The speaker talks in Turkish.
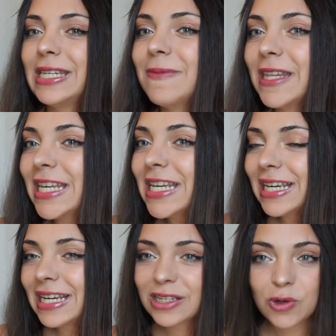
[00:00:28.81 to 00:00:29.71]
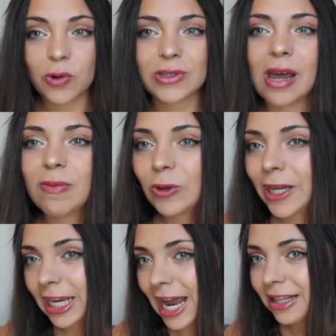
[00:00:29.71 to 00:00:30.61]
Şimdi çok güzel bir
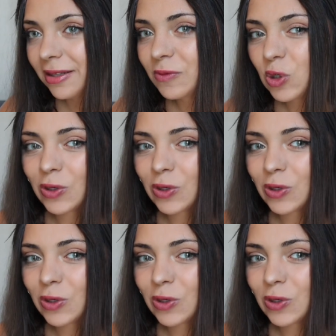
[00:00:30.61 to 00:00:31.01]
ülkeye geldim.